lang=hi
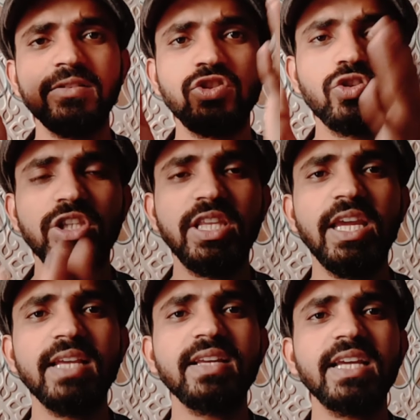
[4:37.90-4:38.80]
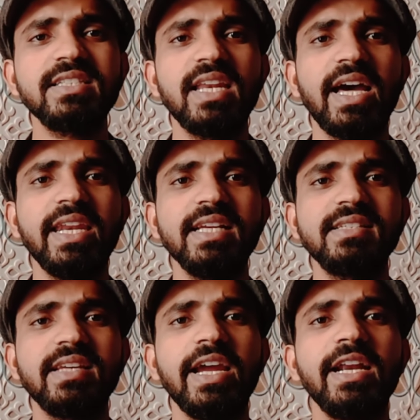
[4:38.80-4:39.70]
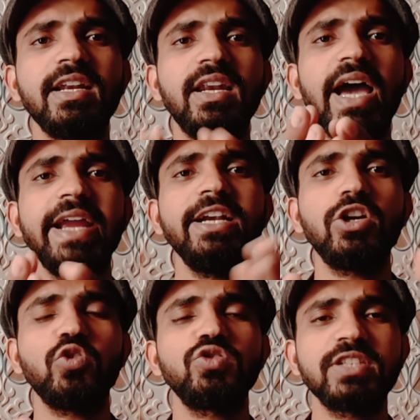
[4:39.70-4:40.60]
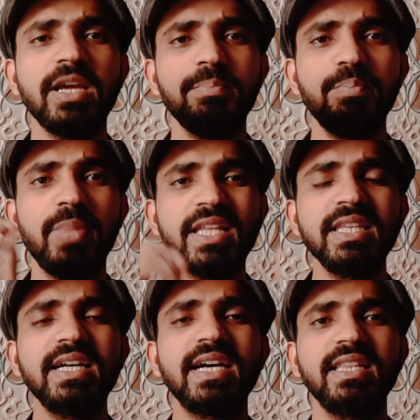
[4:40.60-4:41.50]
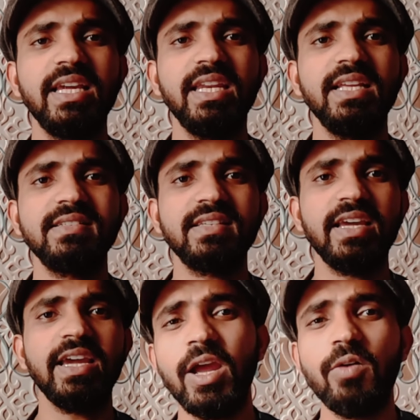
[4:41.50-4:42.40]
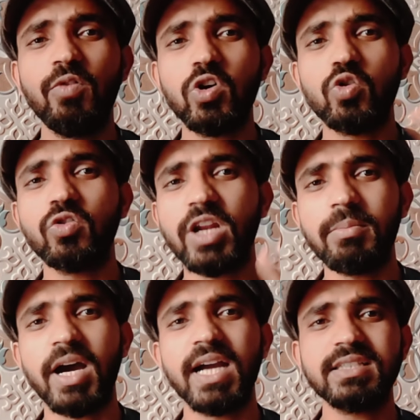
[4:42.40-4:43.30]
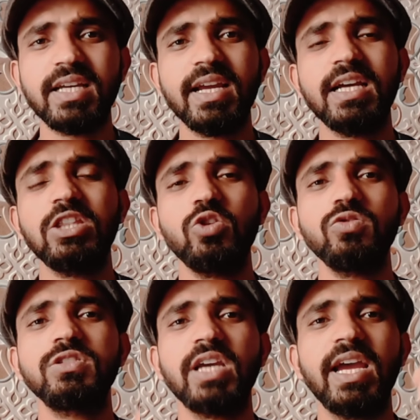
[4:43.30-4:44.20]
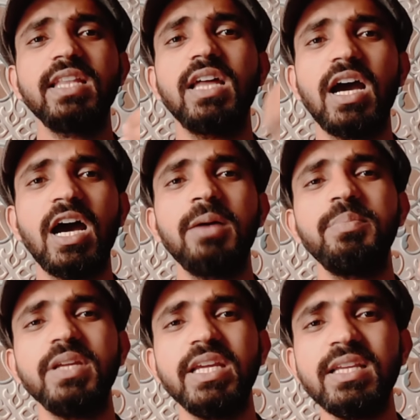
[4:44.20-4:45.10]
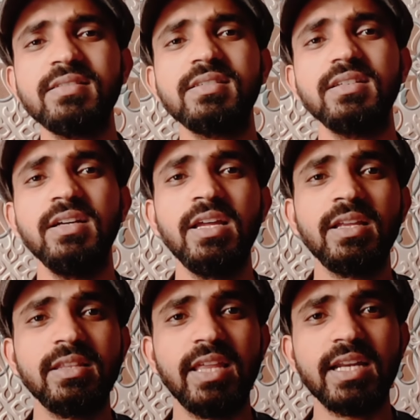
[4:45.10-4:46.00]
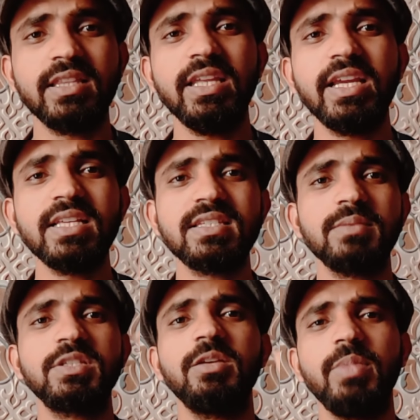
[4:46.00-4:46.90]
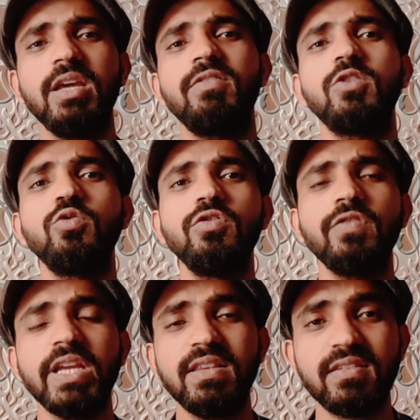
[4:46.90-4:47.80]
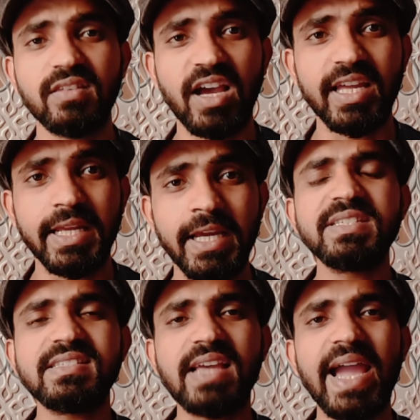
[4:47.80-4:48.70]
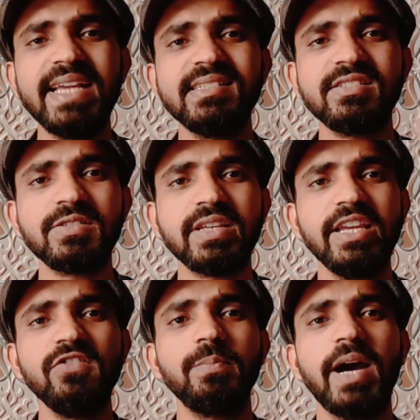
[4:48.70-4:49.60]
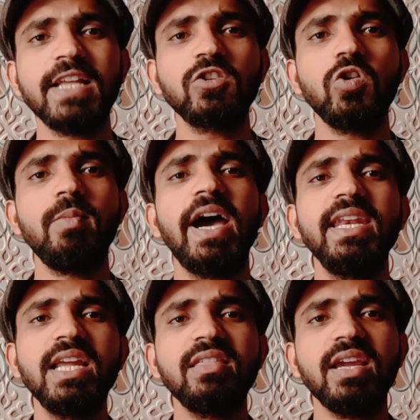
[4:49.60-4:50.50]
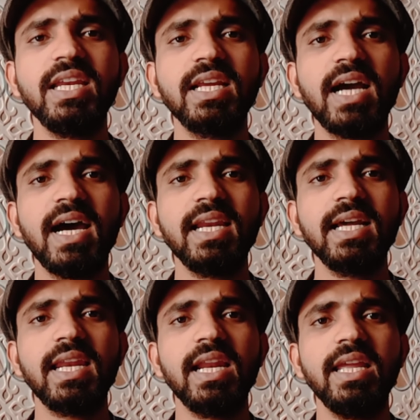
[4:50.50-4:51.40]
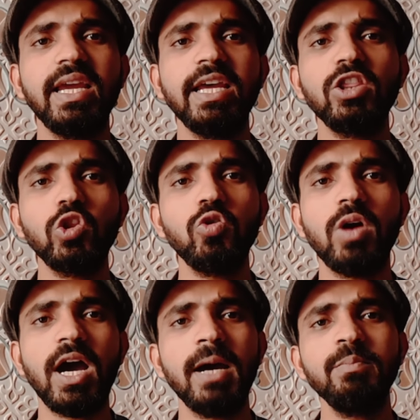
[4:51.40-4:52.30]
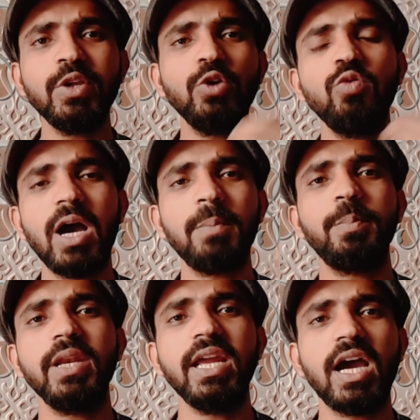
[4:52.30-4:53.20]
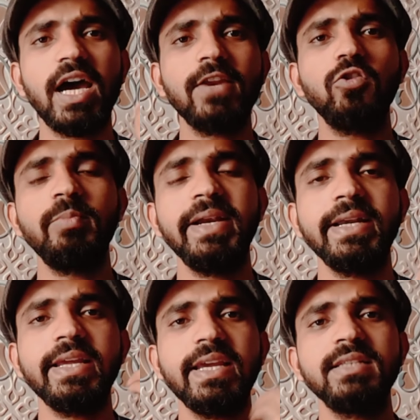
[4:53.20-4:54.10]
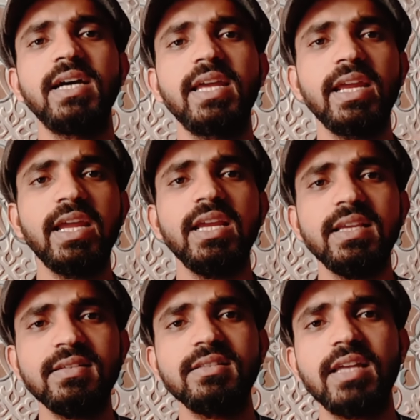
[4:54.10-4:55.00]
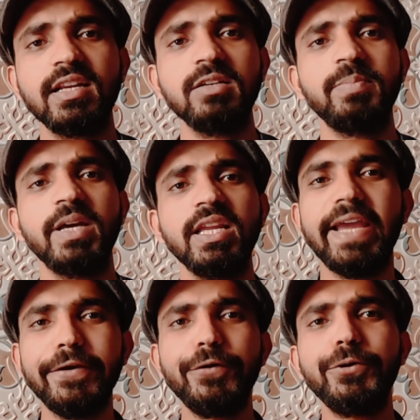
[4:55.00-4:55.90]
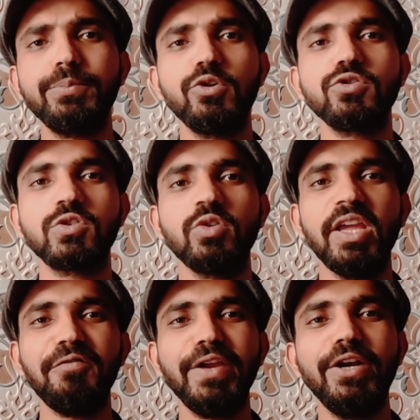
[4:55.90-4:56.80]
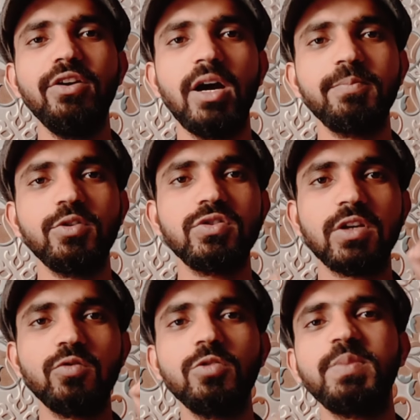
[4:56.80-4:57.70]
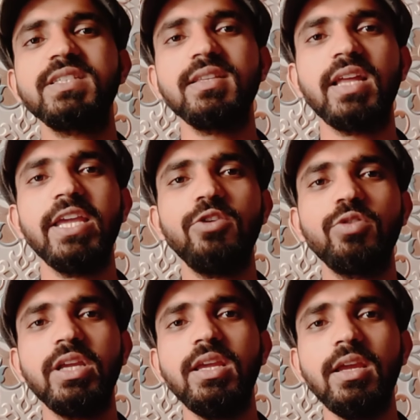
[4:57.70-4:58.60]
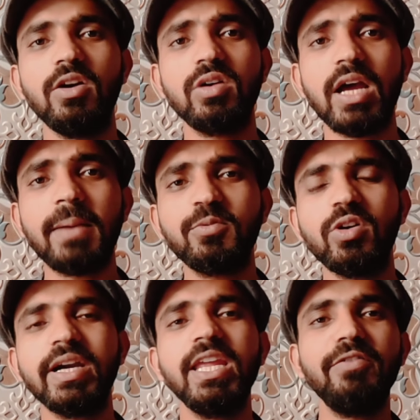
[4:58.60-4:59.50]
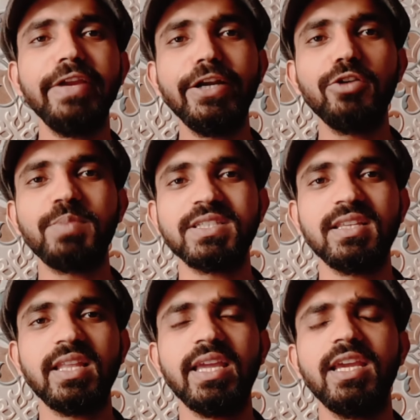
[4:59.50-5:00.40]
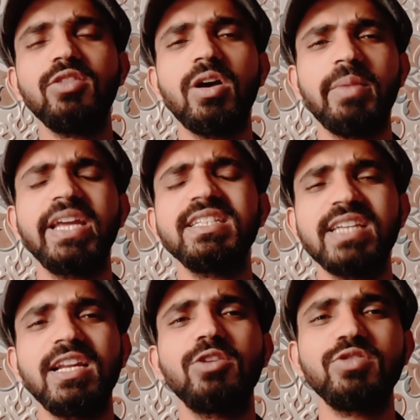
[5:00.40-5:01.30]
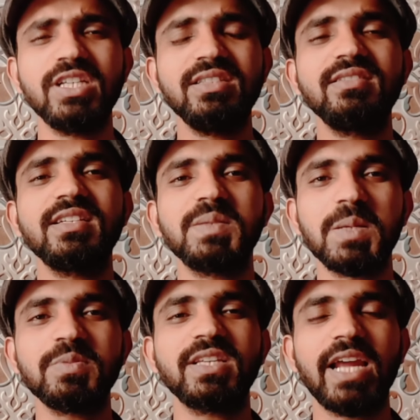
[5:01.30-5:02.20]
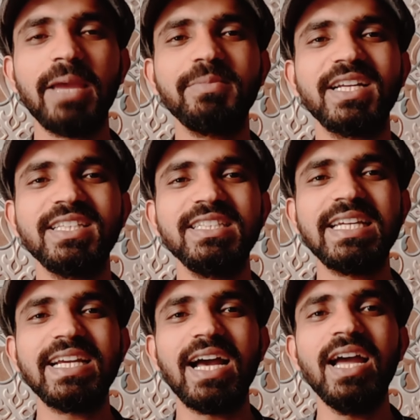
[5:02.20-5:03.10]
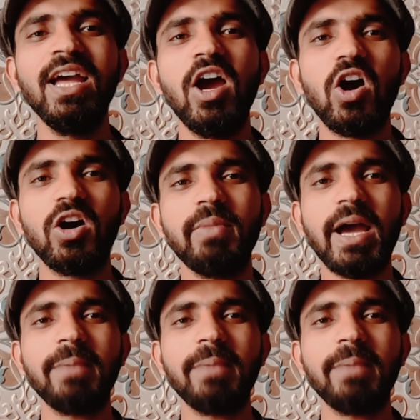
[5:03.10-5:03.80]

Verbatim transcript: जो दिए के जलाने से लाइट टॉर्च के बंद कर देने से वो कोरोना भाग जाएगा तो शायद आप इस धरती के सबसे बेवकूफ इंसान है साइंस इस बात को मानने से इनकार कर रही है तो हम क्यों अपने आर्गुमेंट किए जा रहे हैं इसी तर्क पर की होप दोस्तों ये वीडियो आपको ज़रूर पसंद आई होगी और आपको अगर ये वीडियो पसंद आई है तो हमारे चैनल को जल्दी से सब्सक्राइब कर दीजिएगा और मैं